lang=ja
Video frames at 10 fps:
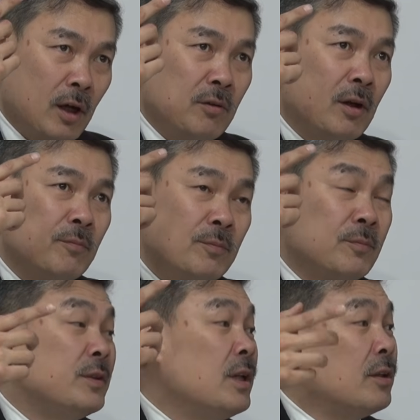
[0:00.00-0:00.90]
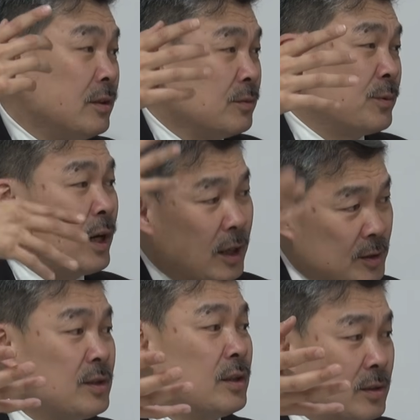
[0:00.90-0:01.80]
あるいは VAT 付加価
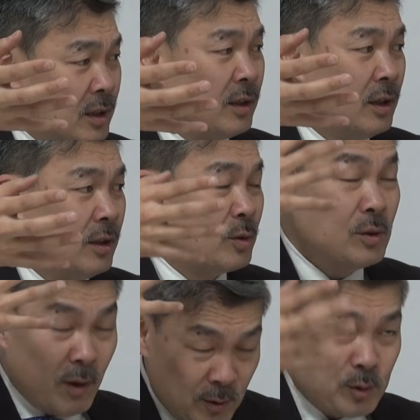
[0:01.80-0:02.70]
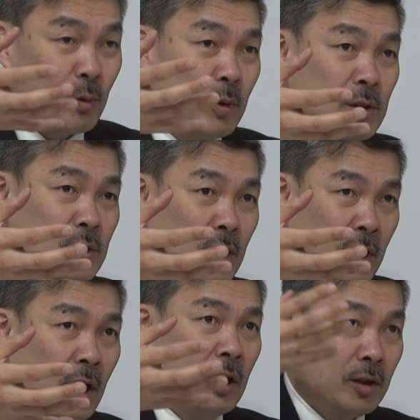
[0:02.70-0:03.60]
値税ですね、いわゆる消費税
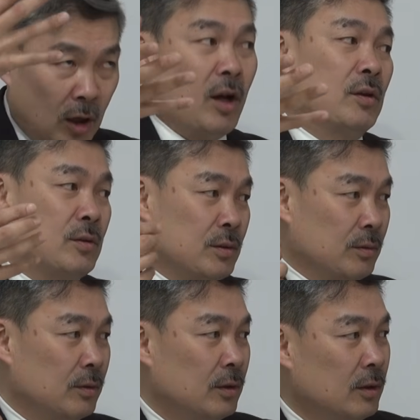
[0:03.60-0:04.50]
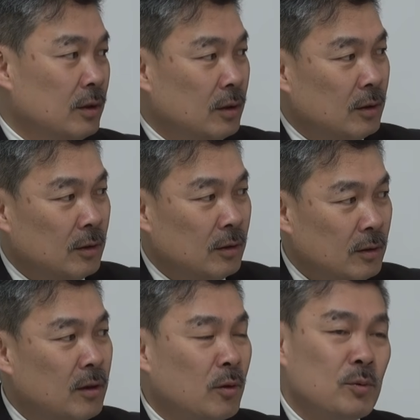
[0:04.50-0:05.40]
が高いんですよ、
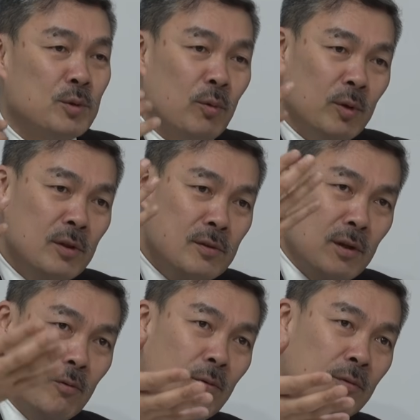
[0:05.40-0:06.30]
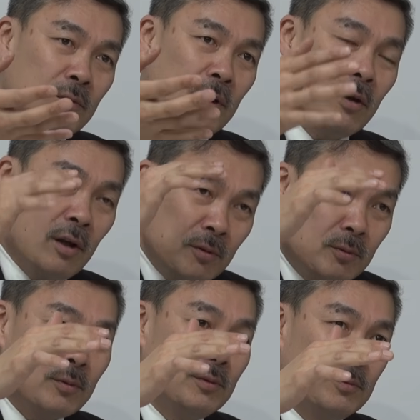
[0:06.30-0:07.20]
だからこの消費税をかける
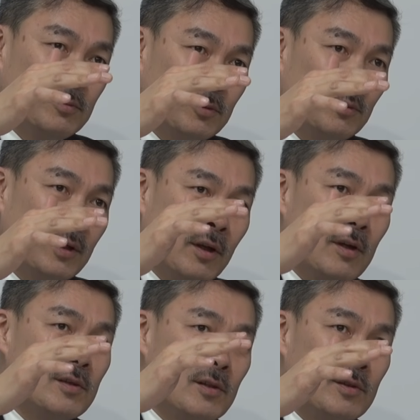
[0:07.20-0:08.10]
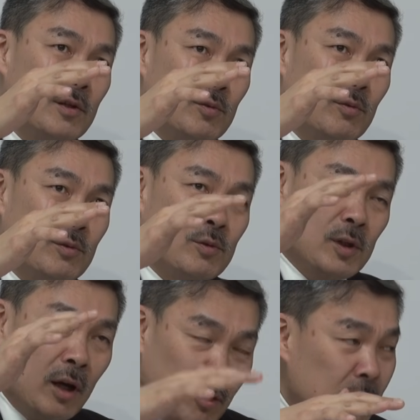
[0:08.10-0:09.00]
ということは経済成長率を
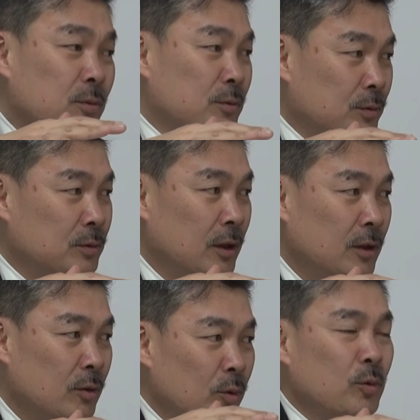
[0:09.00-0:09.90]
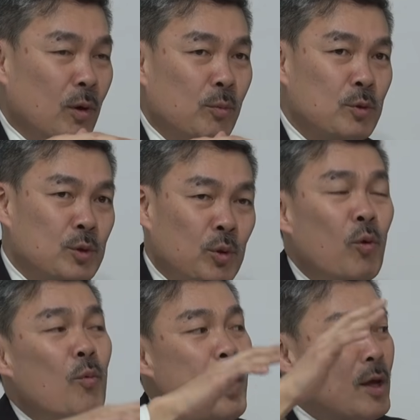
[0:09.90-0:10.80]
下げるということはもう
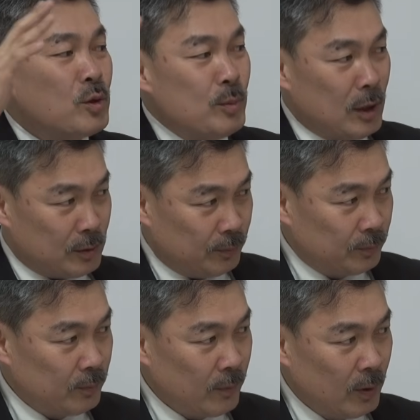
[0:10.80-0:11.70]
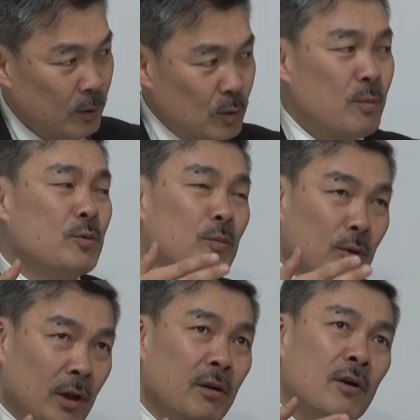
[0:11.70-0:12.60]
証明済みなんですよ、うん、そもそ
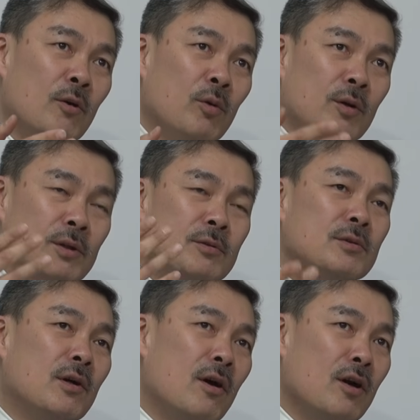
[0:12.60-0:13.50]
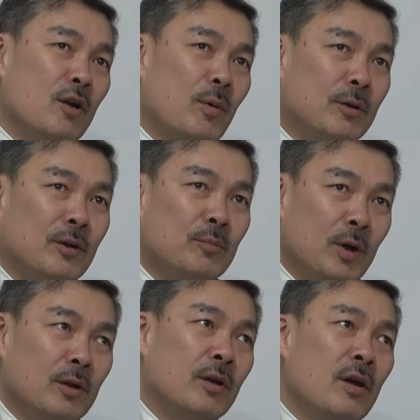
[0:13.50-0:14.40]
もねこれ理屈で考えれば当たり
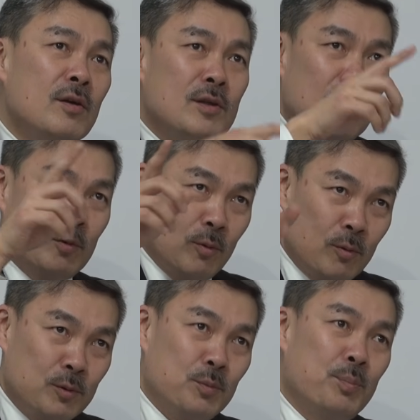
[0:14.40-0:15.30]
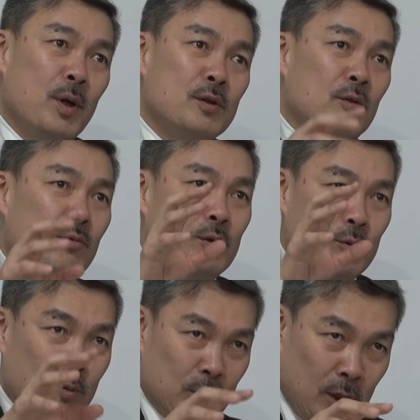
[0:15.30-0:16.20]
前で経済の60%は
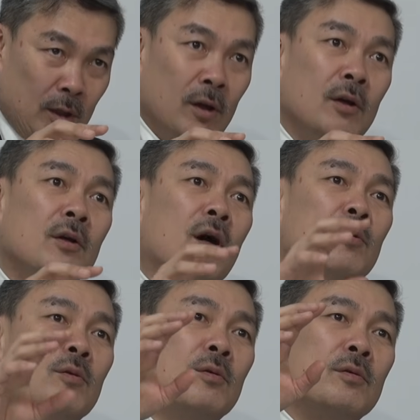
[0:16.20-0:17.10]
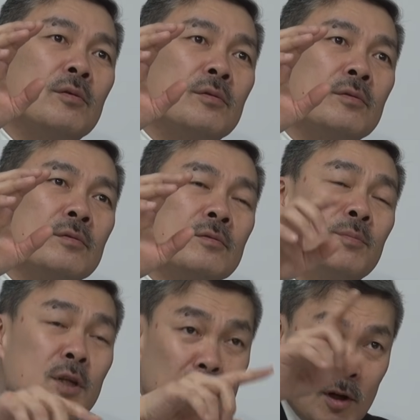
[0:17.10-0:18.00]
消費で、あのー、
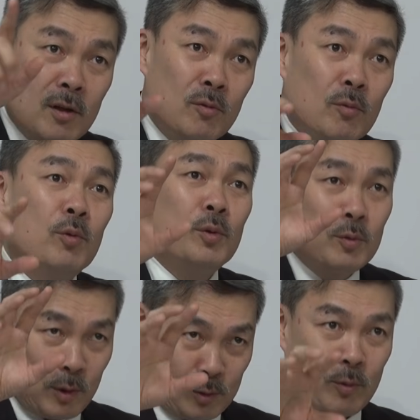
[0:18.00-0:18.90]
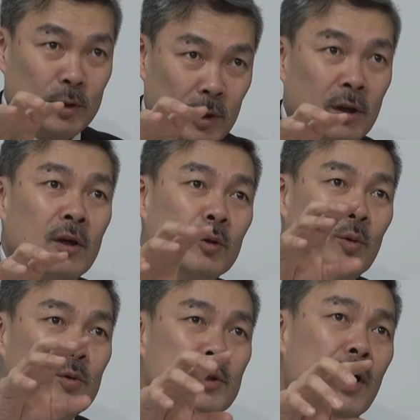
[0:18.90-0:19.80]
民間のほとんどが消費で
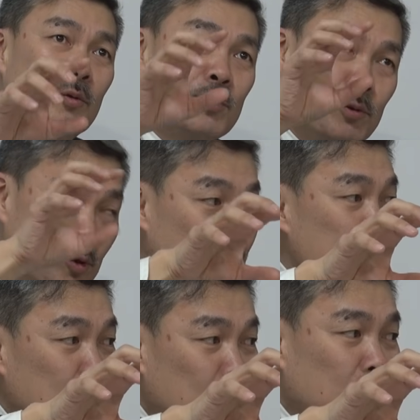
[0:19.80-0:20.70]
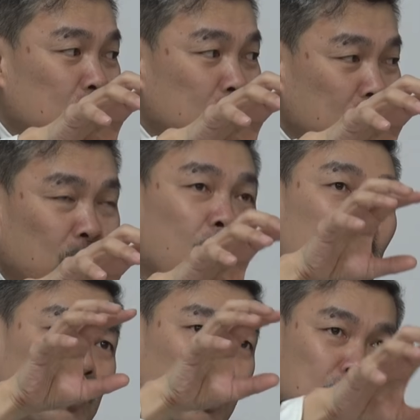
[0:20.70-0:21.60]
投資があと15%ありますけど、うん、
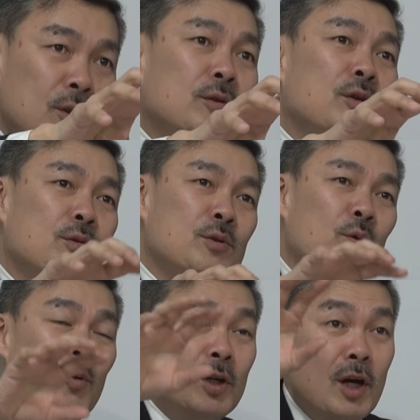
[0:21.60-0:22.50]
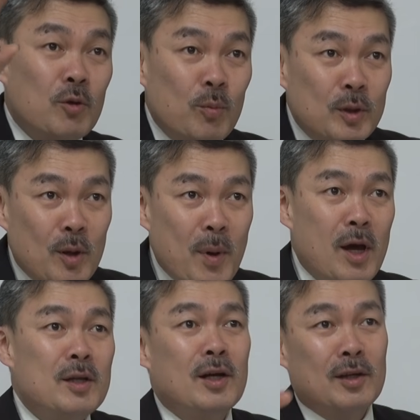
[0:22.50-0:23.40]
投資っていうのは消費が伸びた場
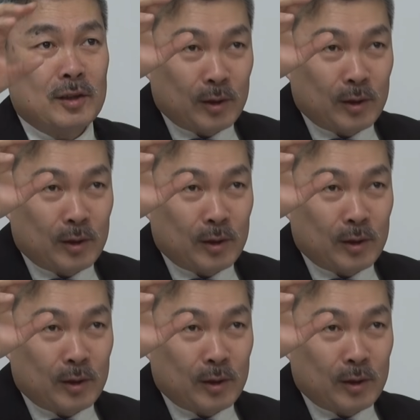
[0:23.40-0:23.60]
合に限っ